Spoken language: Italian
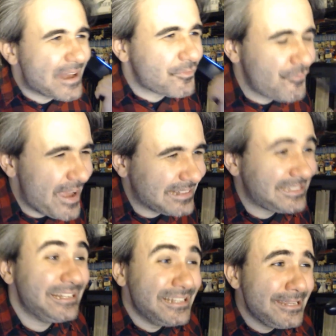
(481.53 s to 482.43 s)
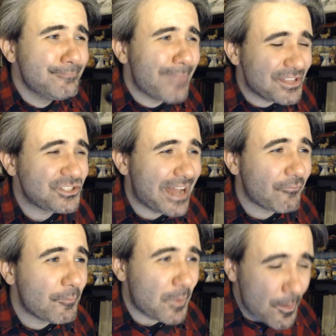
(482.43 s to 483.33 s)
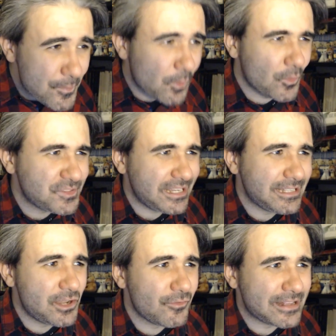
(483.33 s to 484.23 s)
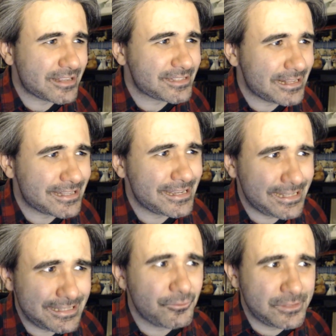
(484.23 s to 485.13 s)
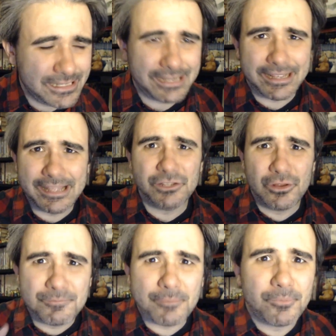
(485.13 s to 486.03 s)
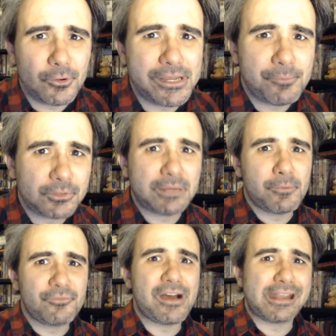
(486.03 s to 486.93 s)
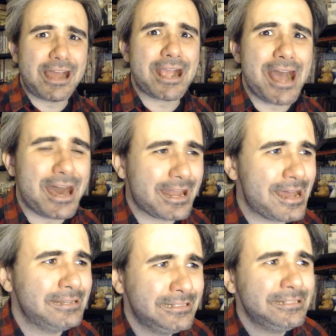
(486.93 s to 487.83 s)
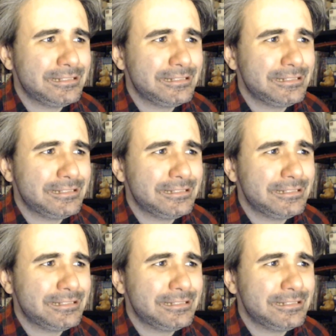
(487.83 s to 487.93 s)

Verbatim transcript: perfetti. L'immaginavo proprio così nel 97 e devo dire che io e il pappone potremmo fare a gara